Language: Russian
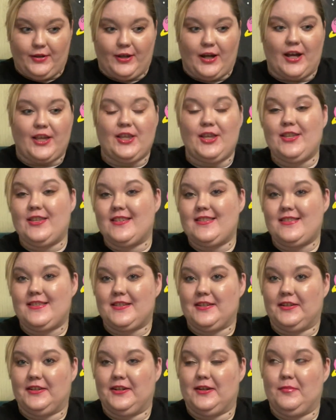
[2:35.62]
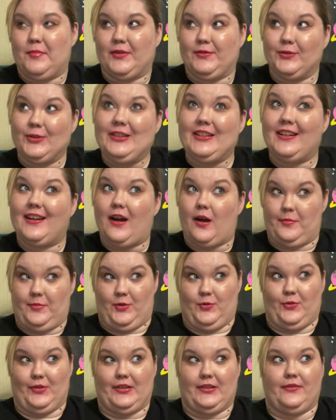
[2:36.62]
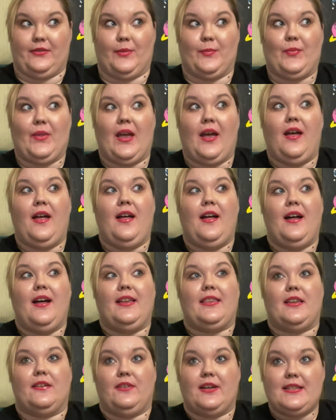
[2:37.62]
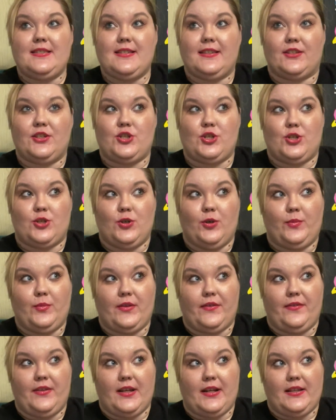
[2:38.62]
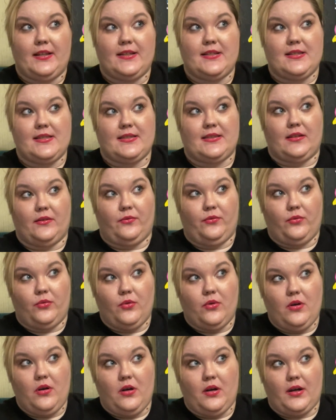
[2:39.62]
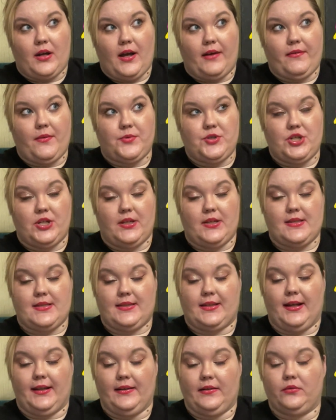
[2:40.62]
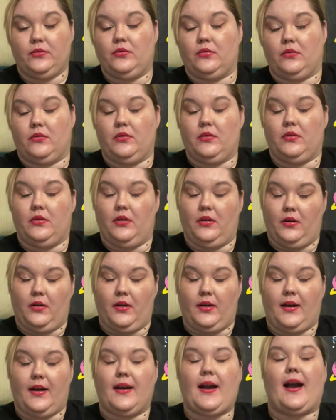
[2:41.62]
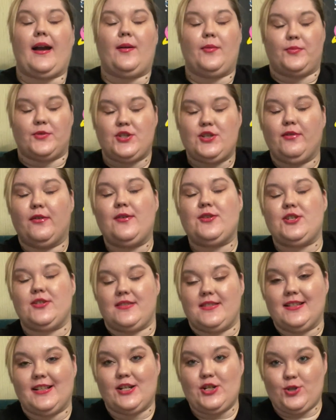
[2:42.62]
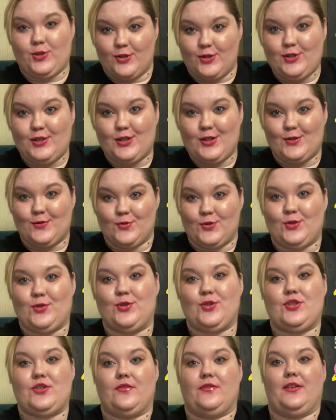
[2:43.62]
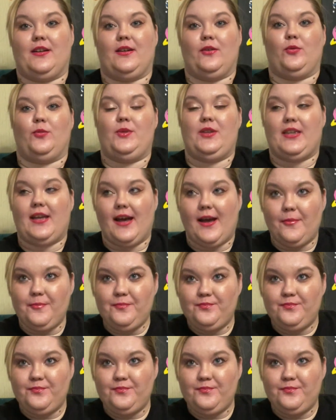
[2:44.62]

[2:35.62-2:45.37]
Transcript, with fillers: какие есть э, подводные камни у этого. Давайте начнем, наверное, с того, как вообще я стала, ну, э, как, с чего вообще взяла, что я стрессоустойчивая. У меня